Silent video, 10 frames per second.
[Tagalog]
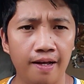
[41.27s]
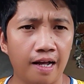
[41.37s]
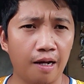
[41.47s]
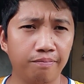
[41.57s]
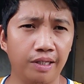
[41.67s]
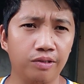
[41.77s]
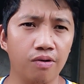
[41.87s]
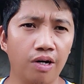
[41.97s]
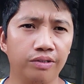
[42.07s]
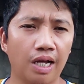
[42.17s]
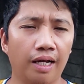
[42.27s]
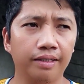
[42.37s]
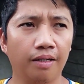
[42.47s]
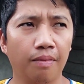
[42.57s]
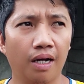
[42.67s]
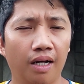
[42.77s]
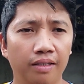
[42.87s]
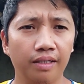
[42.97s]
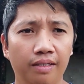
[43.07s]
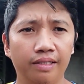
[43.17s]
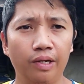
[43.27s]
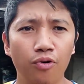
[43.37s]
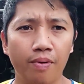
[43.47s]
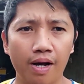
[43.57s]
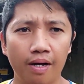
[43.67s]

Update ko kayo sa ating mga sisiw mga